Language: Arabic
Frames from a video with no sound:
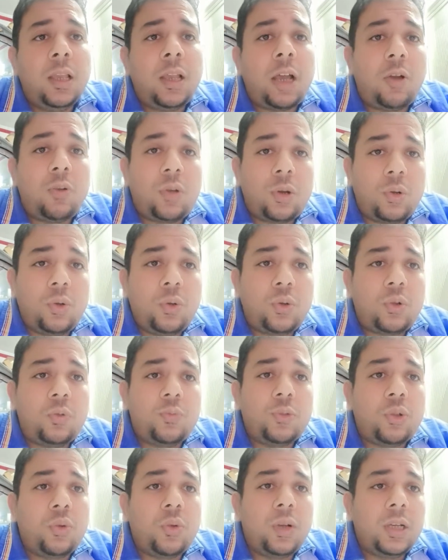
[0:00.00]
لكم
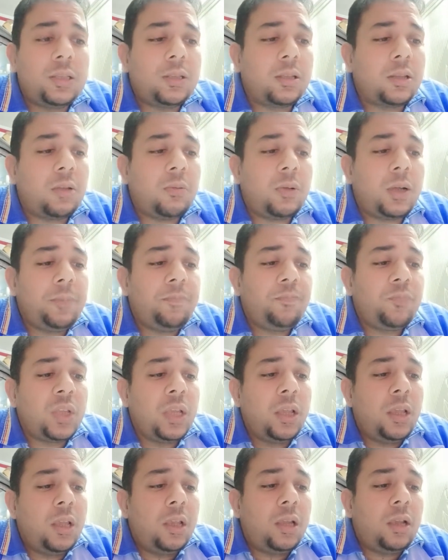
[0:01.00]
دلوقتي طبعا
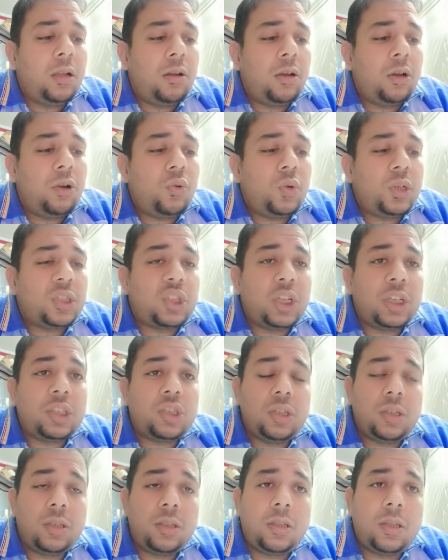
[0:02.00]
اللي هو
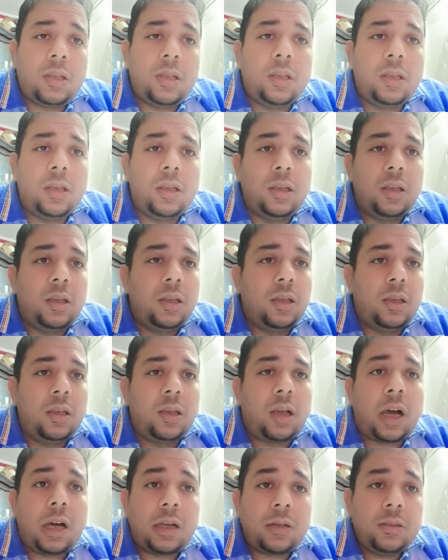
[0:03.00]
شاشه آه،
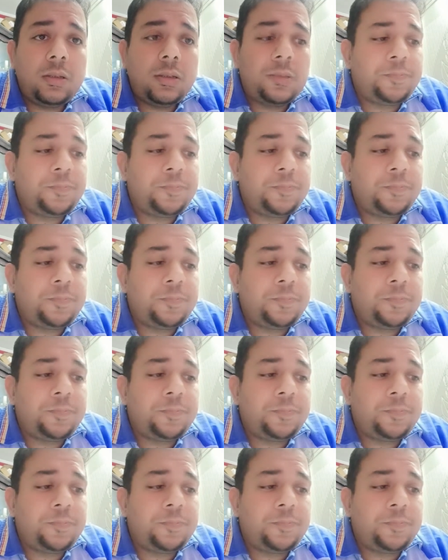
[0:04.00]
عرض